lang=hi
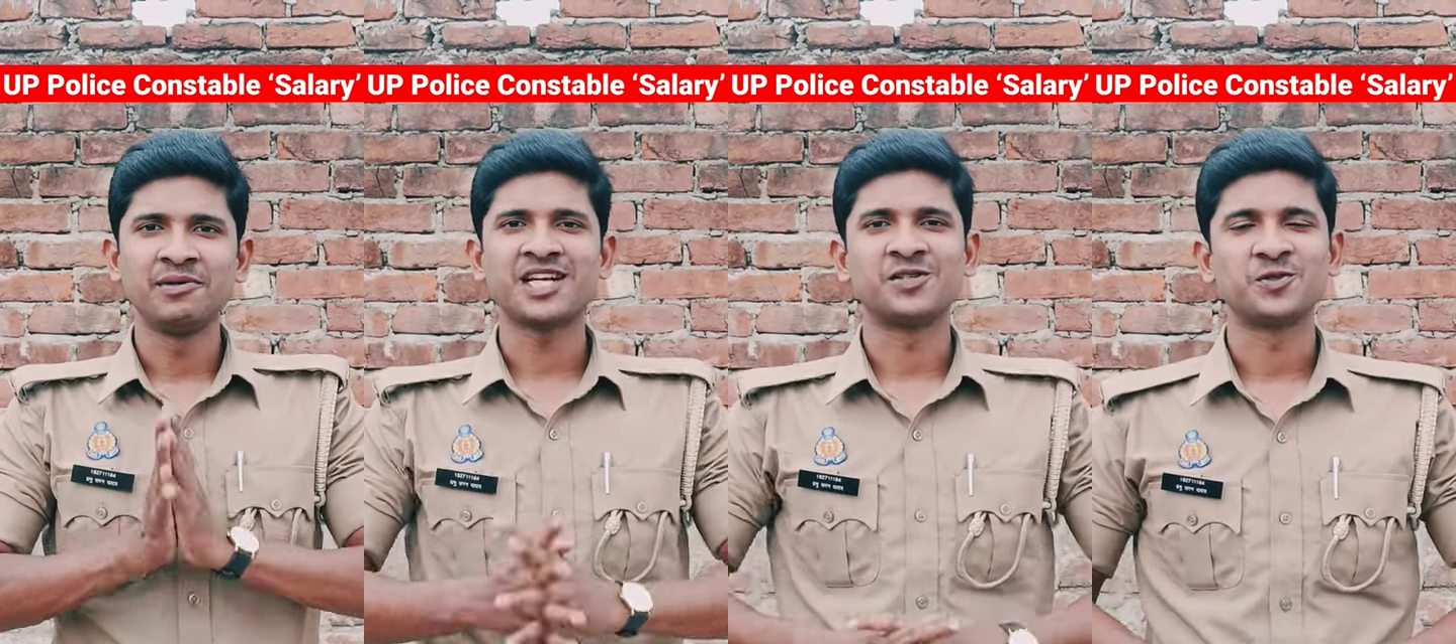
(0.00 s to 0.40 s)

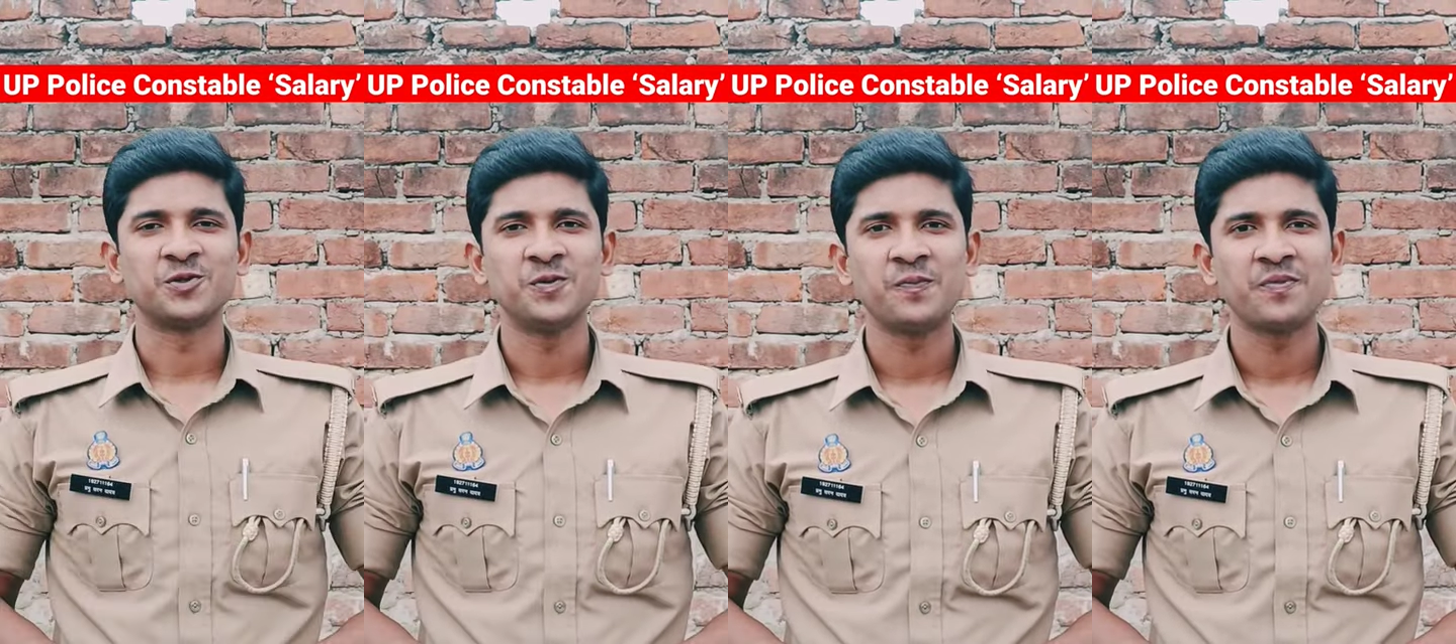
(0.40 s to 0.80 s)
नमस्कार
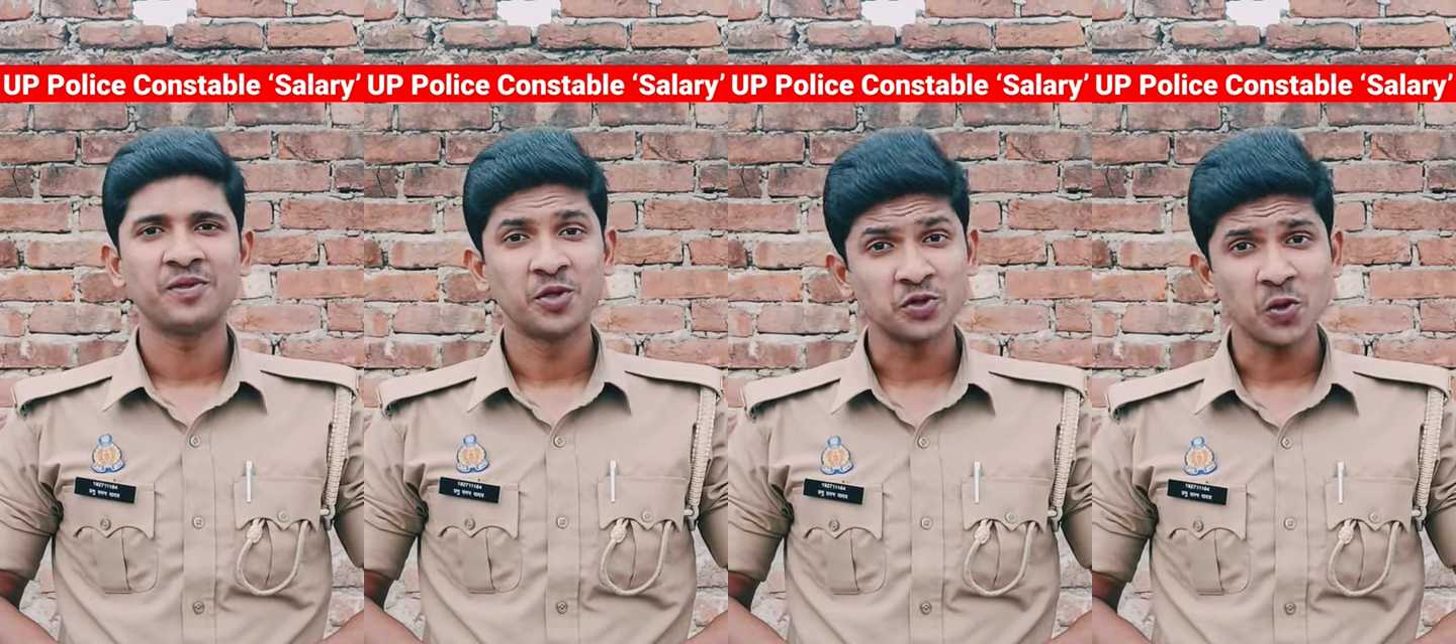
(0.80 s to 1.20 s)
दोस्तों
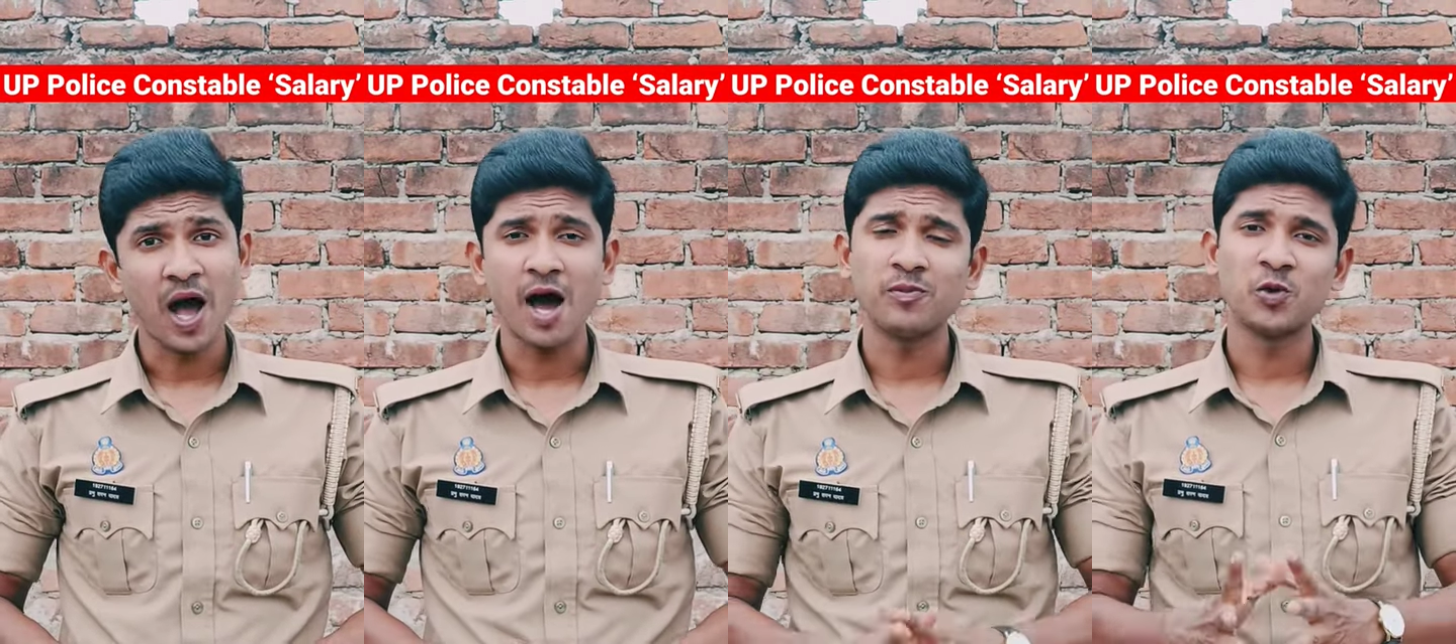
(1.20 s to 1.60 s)

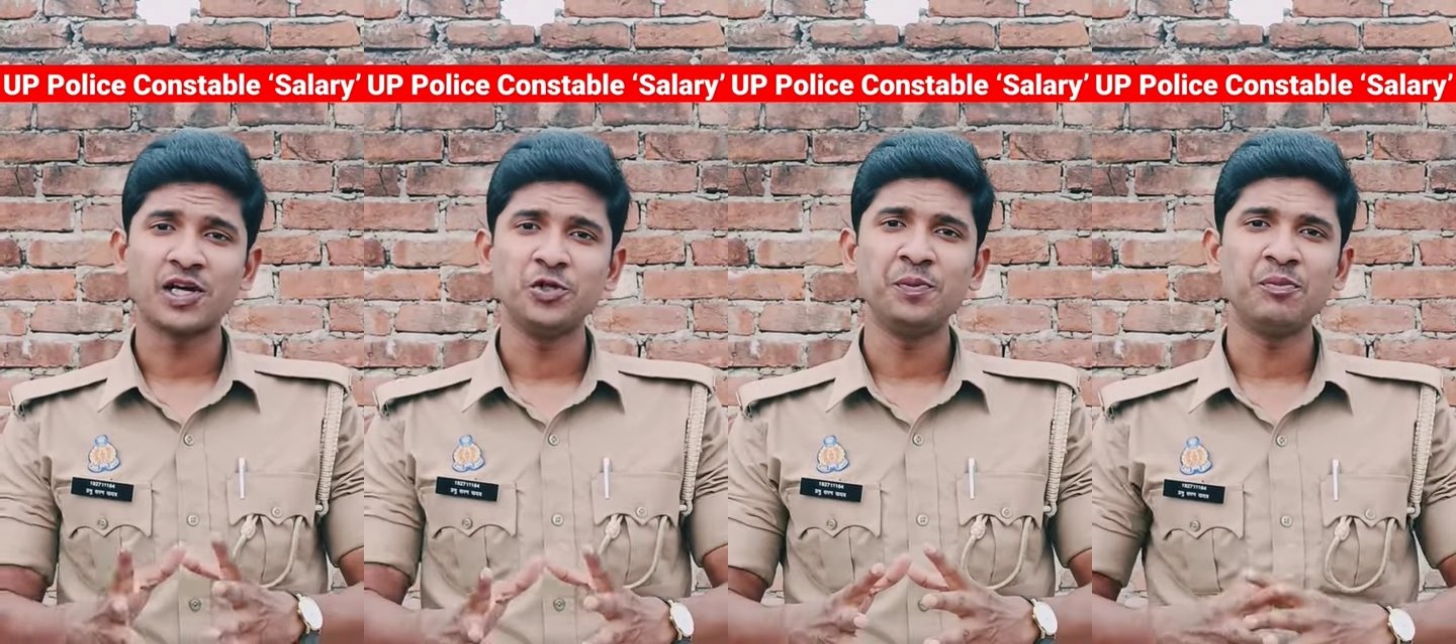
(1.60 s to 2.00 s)
दोस्तों आप
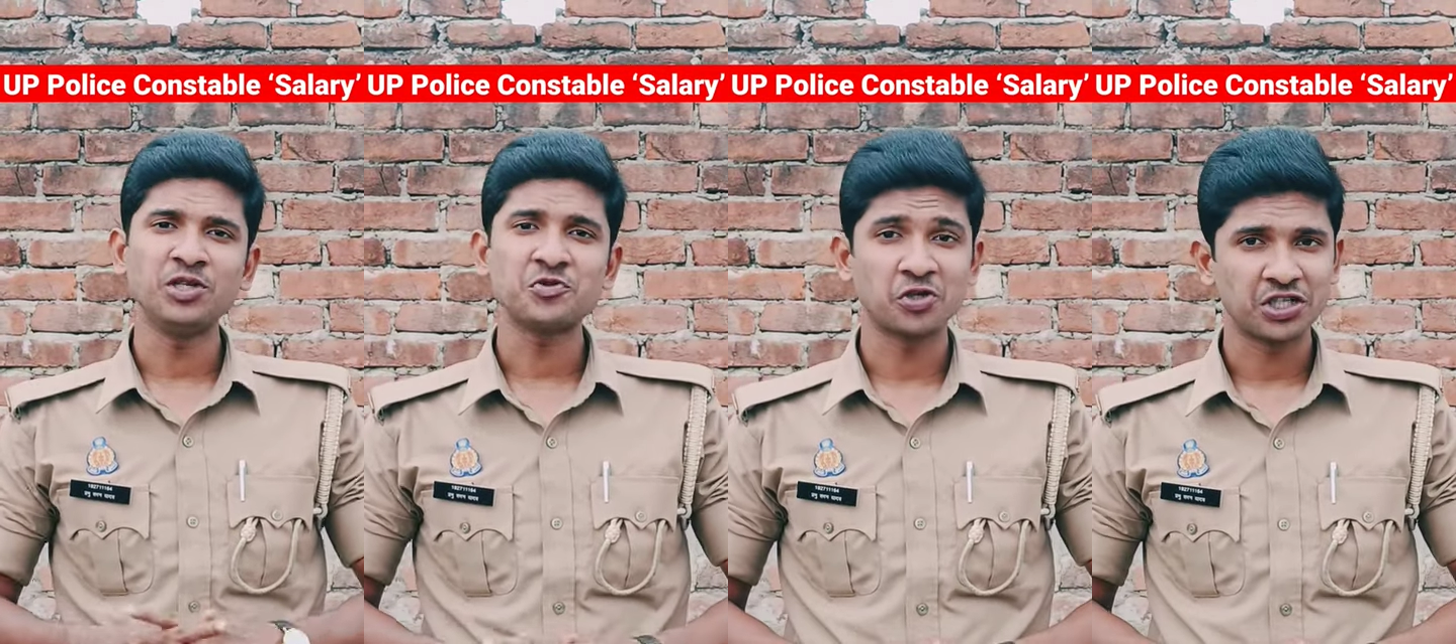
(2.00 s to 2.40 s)
लोग का
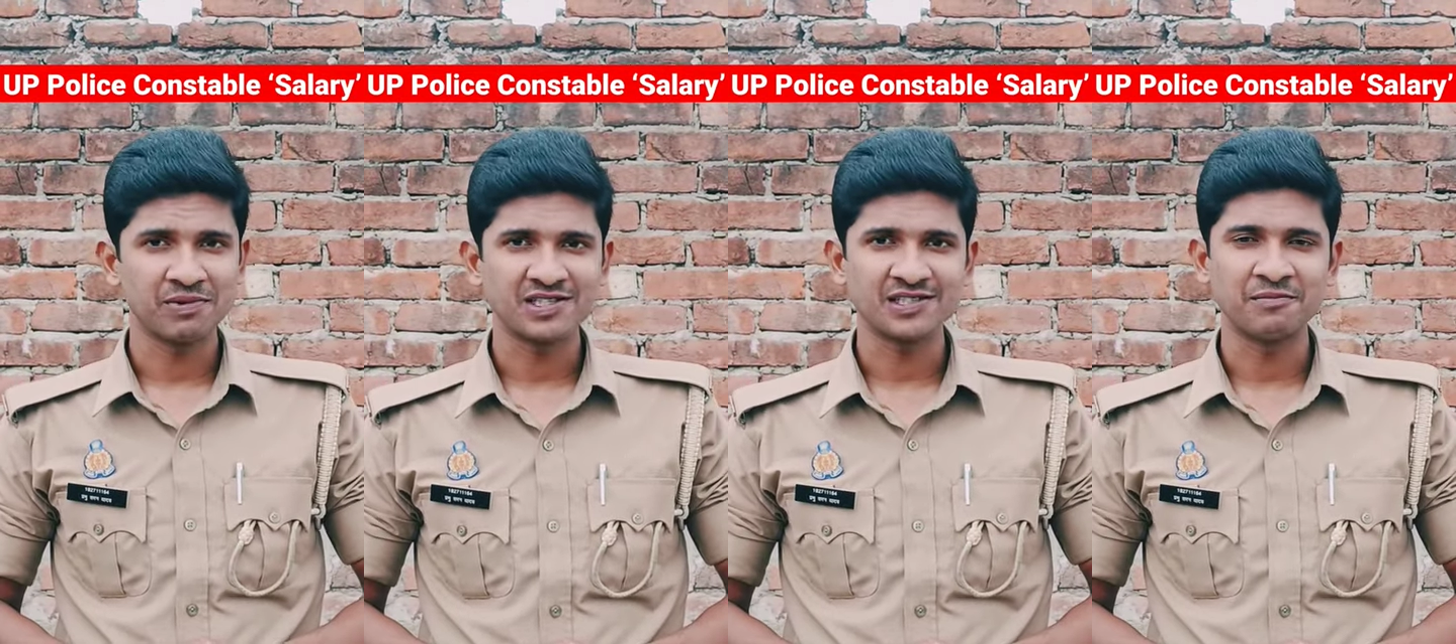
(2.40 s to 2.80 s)
यूपी पुलिस
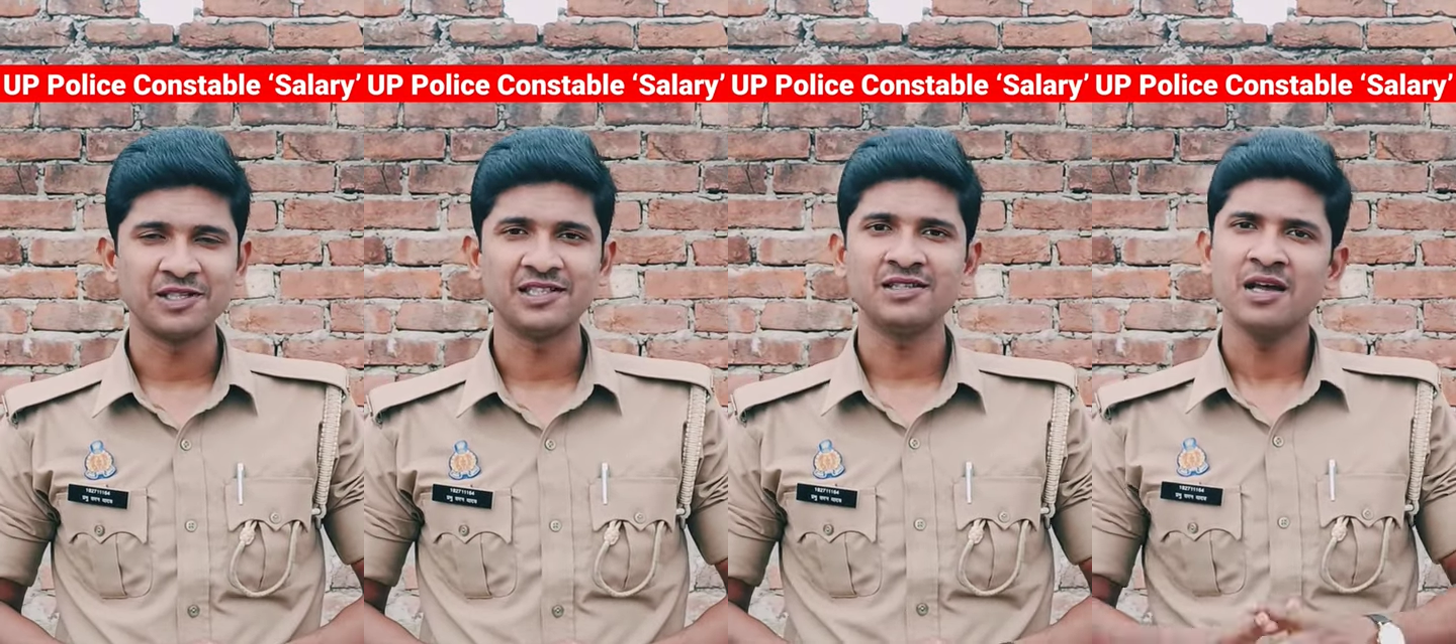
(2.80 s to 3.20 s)
कांस्टेबल से
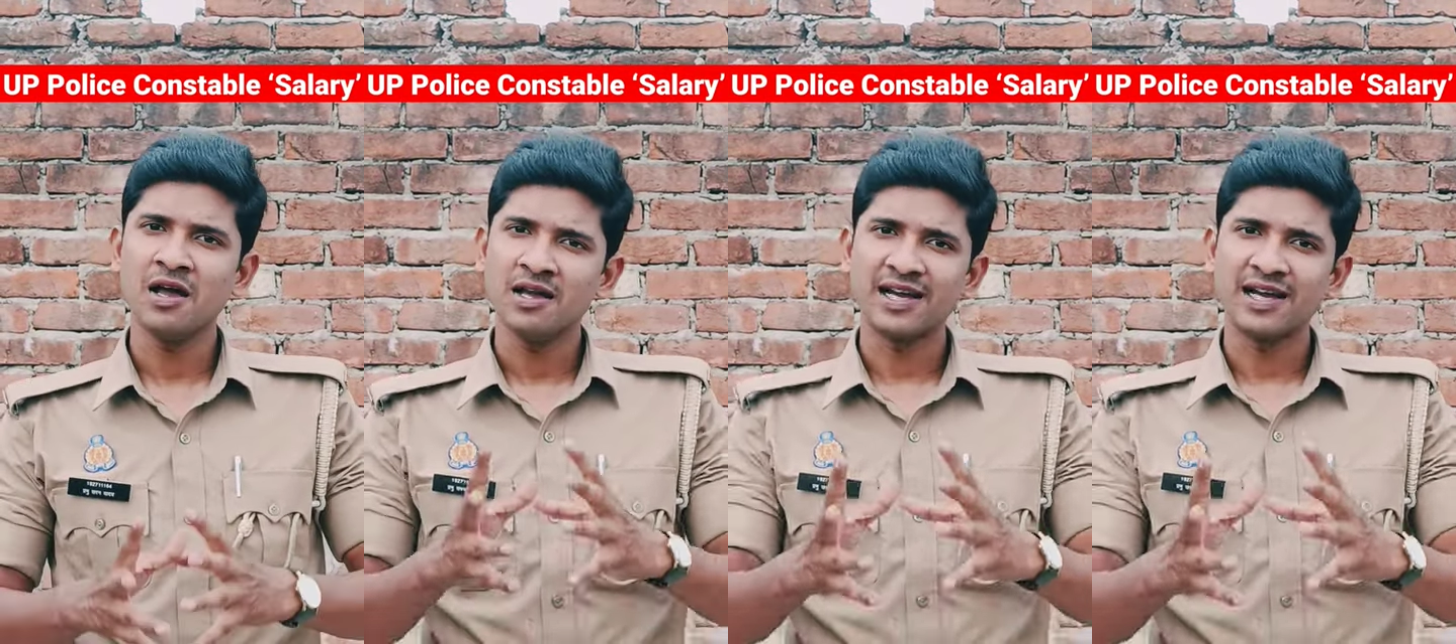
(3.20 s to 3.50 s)
संबंधित